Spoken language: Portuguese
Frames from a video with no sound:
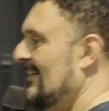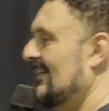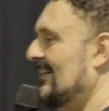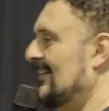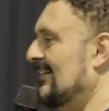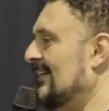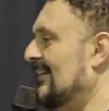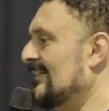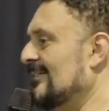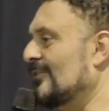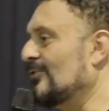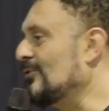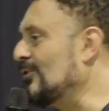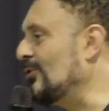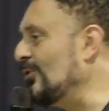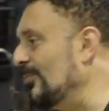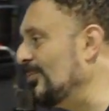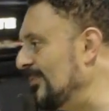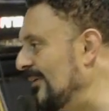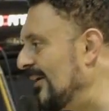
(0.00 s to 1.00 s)
E não
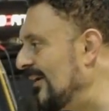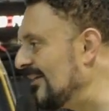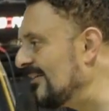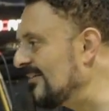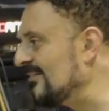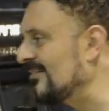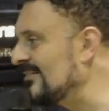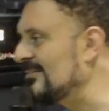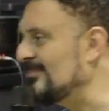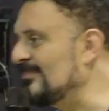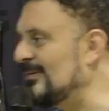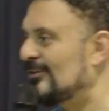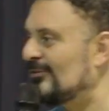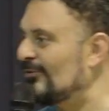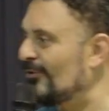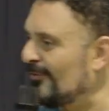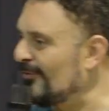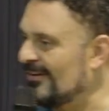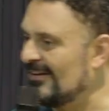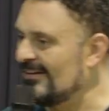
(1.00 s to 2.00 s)
culpe eles,
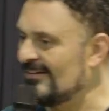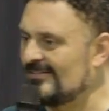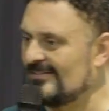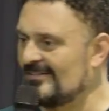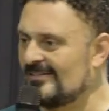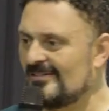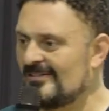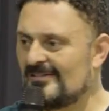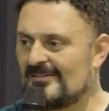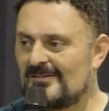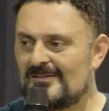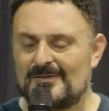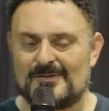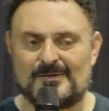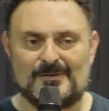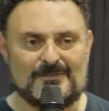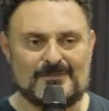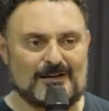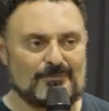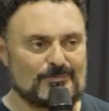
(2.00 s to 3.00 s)
perdoe eles.
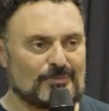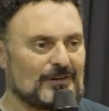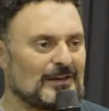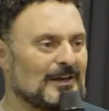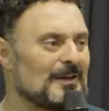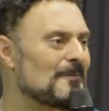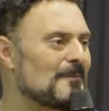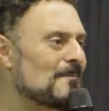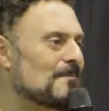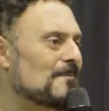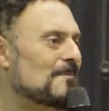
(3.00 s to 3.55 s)
Sabe por quê?